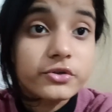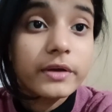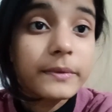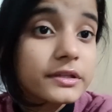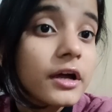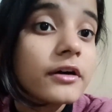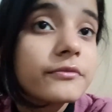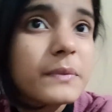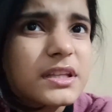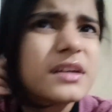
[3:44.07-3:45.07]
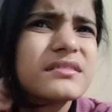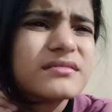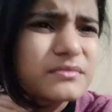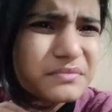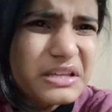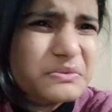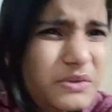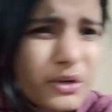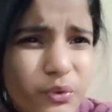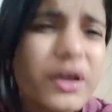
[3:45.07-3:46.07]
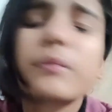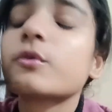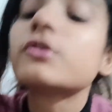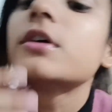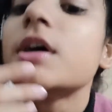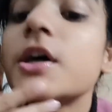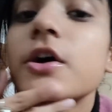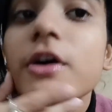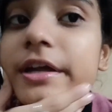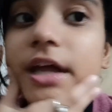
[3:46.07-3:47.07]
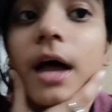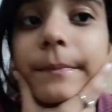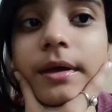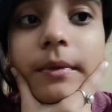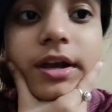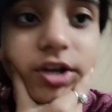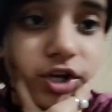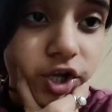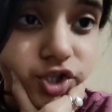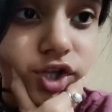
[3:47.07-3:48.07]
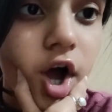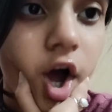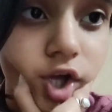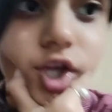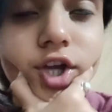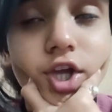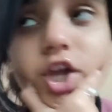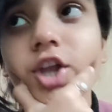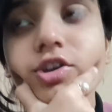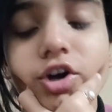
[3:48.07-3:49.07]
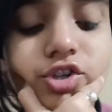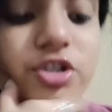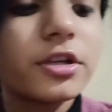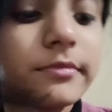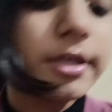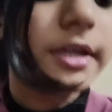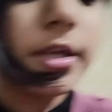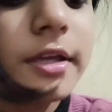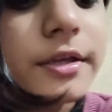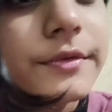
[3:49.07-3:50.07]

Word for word: हुए पंद्रह पंद्रह दस मिनट हो गए हमको और यहाँ पे हमारे लिए नाश्ता आ गया है इन नाश्ते में है